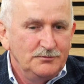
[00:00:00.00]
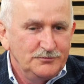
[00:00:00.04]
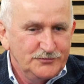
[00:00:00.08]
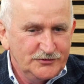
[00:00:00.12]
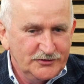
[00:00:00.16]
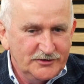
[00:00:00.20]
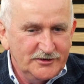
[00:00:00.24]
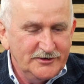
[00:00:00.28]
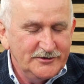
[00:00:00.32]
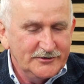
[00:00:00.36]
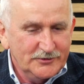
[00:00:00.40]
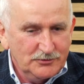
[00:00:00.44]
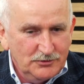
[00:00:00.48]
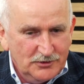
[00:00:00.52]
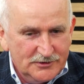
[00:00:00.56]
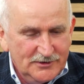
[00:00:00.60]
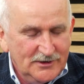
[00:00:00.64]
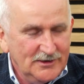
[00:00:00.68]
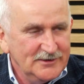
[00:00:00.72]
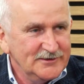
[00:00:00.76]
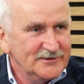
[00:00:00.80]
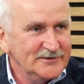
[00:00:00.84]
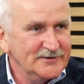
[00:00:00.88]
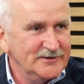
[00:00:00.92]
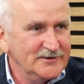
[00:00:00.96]
przy tej
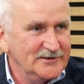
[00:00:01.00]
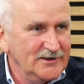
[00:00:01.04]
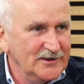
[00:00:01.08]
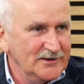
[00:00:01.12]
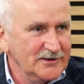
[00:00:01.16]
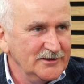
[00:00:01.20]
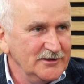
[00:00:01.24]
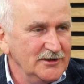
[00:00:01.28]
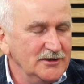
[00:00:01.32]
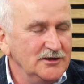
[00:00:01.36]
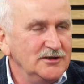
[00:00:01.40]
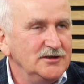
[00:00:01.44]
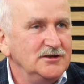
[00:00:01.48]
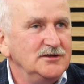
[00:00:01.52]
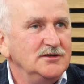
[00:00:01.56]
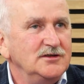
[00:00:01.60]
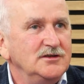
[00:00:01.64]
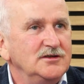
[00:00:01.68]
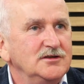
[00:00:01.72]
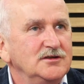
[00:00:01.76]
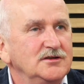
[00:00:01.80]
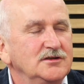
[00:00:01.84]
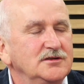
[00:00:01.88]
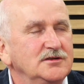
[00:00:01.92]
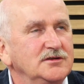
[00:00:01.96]
składance takiej
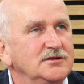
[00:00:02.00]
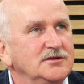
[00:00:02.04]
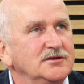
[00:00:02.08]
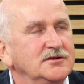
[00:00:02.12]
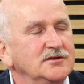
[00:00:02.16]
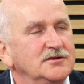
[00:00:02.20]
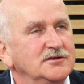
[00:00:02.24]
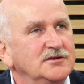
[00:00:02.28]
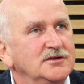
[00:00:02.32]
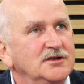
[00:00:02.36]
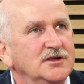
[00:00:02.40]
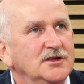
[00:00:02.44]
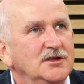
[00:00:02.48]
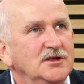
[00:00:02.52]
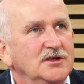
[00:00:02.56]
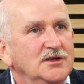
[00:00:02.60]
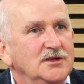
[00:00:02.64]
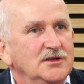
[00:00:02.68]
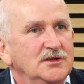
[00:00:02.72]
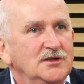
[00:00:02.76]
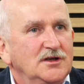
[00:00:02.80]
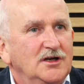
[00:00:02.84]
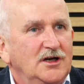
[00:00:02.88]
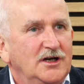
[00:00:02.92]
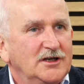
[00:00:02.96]
e,
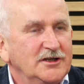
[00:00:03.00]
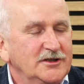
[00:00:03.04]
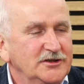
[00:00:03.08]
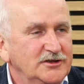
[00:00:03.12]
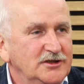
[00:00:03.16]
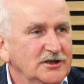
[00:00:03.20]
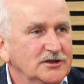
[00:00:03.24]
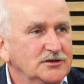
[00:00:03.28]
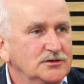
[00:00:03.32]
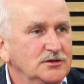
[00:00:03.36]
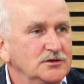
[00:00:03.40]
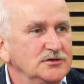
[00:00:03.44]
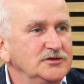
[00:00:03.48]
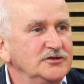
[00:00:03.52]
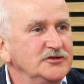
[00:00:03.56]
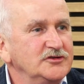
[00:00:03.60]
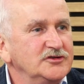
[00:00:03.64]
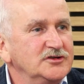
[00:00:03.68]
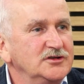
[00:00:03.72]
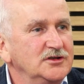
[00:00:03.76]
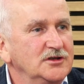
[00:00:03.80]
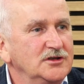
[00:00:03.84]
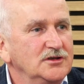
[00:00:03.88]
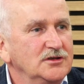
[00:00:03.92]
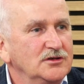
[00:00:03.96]

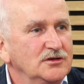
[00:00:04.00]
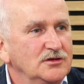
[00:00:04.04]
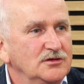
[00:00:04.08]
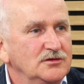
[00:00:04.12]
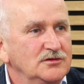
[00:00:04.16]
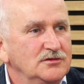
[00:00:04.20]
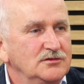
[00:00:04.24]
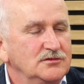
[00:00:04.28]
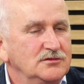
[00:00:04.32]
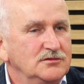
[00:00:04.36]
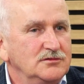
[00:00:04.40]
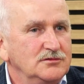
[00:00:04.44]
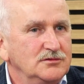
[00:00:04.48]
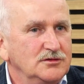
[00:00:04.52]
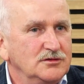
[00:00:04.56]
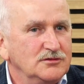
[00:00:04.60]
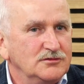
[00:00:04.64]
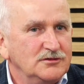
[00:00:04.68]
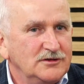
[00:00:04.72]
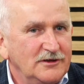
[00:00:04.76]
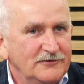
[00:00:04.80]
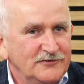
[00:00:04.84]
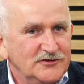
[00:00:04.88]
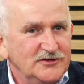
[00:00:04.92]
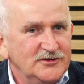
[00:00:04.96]
architektonicznej, no,
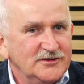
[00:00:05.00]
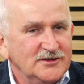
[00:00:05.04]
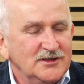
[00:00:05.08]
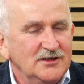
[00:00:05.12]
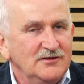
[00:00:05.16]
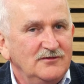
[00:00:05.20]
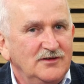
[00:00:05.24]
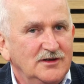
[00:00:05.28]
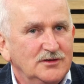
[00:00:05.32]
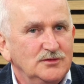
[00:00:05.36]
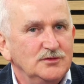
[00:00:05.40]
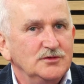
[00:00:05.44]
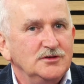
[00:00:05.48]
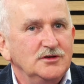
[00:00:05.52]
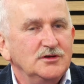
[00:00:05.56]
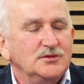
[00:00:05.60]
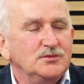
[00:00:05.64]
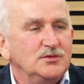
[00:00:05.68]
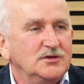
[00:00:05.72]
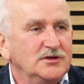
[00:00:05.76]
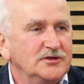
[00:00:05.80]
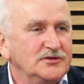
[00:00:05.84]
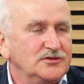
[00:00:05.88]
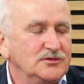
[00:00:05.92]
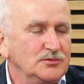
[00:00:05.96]
te wszystkie warunki,
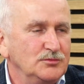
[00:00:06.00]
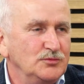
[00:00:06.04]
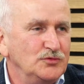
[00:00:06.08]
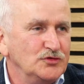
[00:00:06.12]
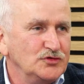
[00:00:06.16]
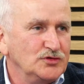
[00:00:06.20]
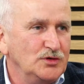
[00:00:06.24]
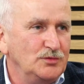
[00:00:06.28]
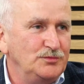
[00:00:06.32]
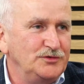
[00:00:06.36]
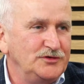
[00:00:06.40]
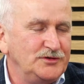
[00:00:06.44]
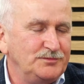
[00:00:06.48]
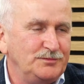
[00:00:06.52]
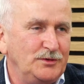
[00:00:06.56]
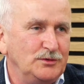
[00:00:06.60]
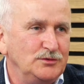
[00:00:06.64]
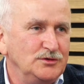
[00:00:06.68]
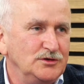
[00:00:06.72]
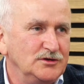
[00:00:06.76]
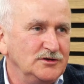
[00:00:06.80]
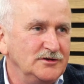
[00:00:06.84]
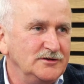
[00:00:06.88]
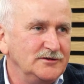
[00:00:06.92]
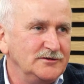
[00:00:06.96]
które muszą być
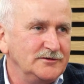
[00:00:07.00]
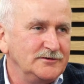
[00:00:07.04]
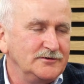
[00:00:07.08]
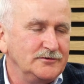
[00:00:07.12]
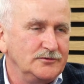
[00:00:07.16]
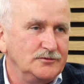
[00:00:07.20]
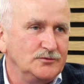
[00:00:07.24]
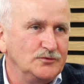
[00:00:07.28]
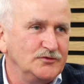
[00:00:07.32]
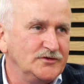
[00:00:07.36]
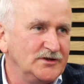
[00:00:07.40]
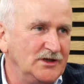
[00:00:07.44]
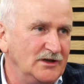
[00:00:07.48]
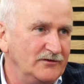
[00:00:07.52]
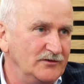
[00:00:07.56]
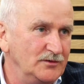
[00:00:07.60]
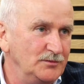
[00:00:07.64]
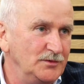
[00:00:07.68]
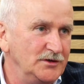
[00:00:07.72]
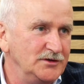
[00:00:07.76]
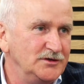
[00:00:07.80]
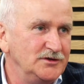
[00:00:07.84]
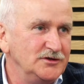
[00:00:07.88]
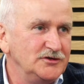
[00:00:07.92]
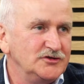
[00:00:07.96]
spełnione z ustawy
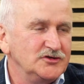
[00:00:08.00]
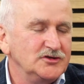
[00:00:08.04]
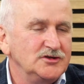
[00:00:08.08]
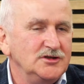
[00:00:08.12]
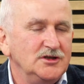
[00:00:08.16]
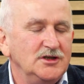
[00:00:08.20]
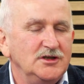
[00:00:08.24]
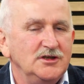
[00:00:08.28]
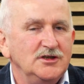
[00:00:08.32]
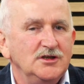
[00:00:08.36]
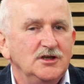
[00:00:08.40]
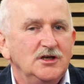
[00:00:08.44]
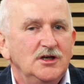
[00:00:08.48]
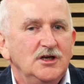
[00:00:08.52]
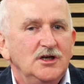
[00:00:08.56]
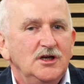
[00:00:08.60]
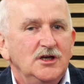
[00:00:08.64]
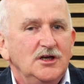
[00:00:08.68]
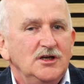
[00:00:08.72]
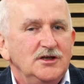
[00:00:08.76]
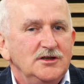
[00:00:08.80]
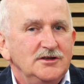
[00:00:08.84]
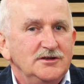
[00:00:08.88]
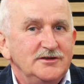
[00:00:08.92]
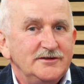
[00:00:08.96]
medycznej
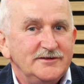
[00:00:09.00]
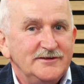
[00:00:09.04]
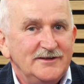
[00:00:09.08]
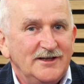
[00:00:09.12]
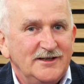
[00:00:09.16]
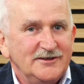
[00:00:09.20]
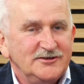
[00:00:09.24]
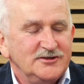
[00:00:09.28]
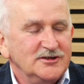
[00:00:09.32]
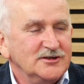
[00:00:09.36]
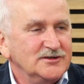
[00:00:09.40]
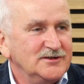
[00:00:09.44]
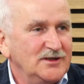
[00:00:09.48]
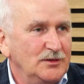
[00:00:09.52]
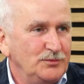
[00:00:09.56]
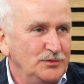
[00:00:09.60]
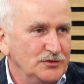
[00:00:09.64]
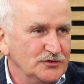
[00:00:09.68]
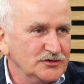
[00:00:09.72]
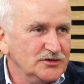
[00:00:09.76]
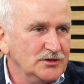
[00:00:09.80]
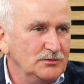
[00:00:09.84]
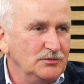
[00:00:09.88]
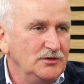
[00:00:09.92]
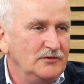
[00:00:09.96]
i z naszych
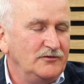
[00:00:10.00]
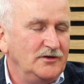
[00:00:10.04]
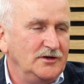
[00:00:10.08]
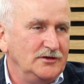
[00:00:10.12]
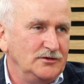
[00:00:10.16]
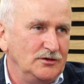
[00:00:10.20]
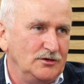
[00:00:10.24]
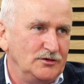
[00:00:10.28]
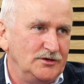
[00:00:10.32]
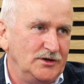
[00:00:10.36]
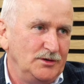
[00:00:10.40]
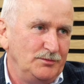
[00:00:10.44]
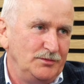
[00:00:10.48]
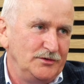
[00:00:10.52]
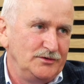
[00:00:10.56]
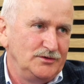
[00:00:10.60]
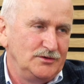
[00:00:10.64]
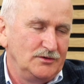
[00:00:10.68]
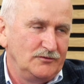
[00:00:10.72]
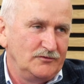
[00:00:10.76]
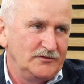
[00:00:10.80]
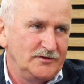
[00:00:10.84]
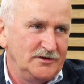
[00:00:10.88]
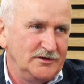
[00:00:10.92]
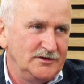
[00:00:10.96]
zapotrzebowań, one
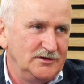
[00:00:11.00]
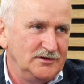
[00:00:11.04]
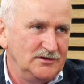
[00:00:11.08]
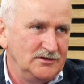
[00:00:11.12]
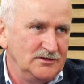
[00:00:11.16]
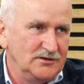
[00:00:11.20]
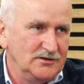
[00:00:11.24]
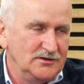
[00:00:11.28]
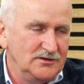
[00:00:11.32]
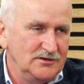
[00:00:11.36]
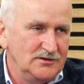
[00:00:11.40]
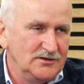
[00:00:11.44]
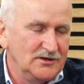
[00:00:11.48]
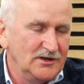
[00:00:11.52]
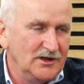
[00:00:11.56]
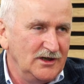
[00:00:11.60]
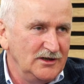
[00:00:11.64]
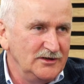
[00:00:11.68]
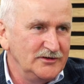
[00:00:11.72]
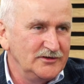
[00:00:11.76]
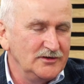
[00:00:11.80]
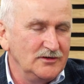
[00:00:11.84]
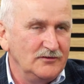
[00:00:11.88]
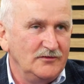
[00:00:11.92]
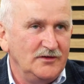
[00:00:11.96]
będą wtedy
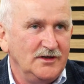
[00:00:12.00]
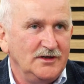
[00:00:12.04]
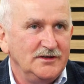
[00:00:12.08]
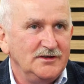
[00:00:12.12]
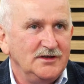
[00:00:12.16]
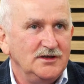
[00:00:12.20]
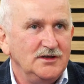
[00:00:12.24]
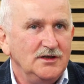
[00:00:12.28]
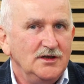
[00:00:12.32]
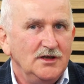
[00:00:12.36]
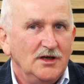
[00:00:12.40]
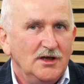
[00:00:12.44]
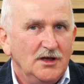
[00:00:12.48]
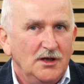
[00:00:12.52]
realizowane.